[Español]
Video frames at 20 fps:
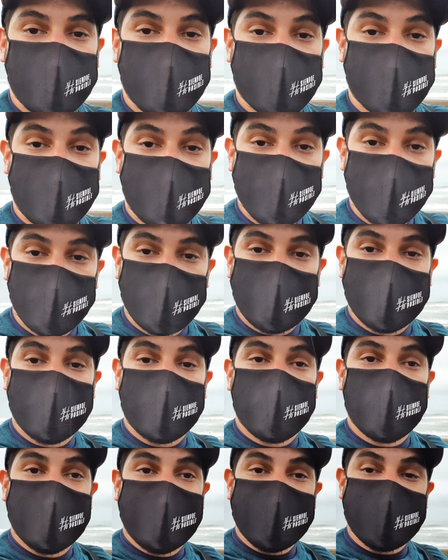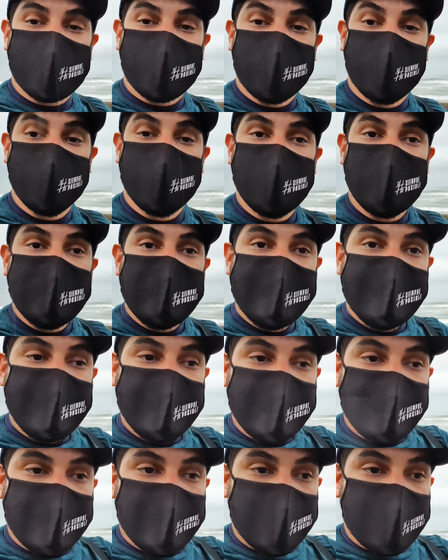Nos ayudan con eso,
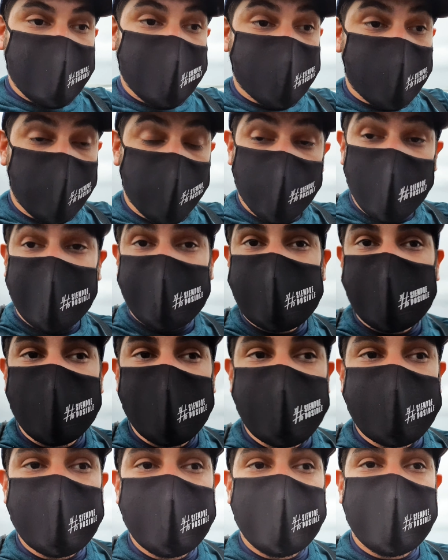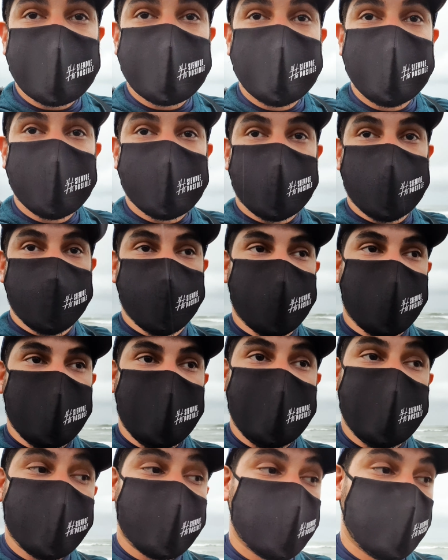es completamente gratis
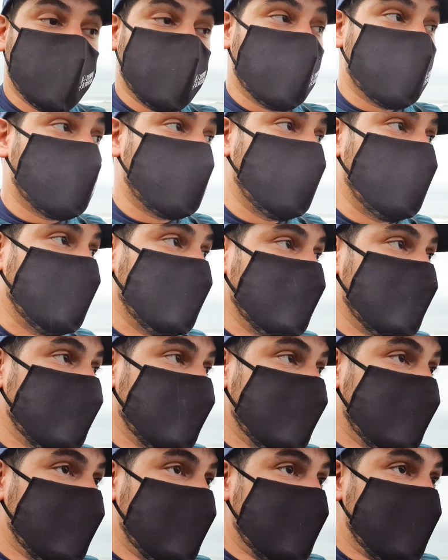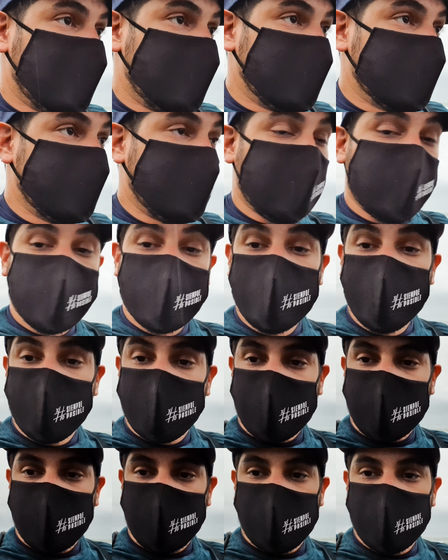y eso nos da
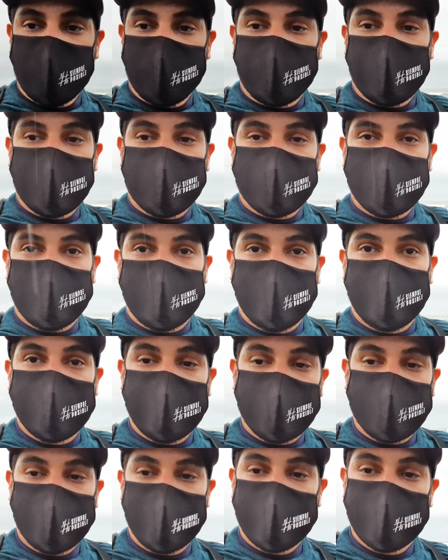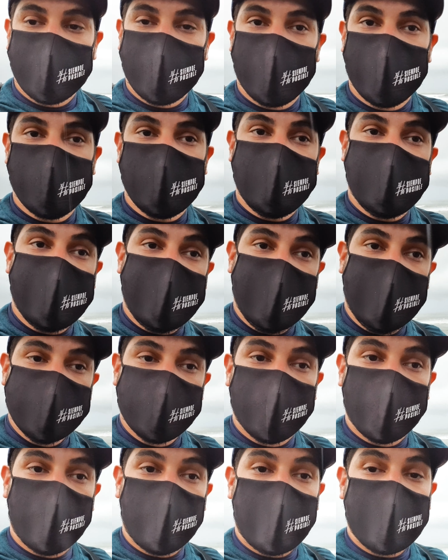mucho apoyo para seguir creciendo y
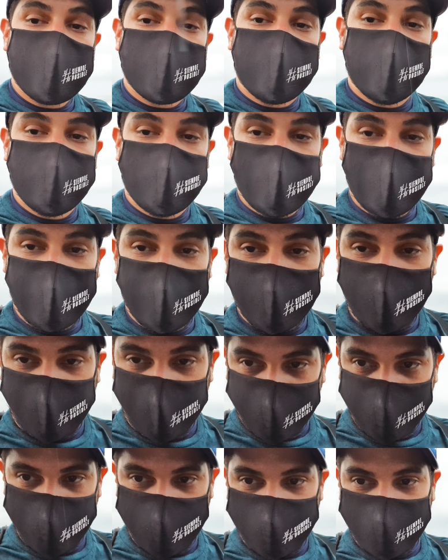creando más contenidos.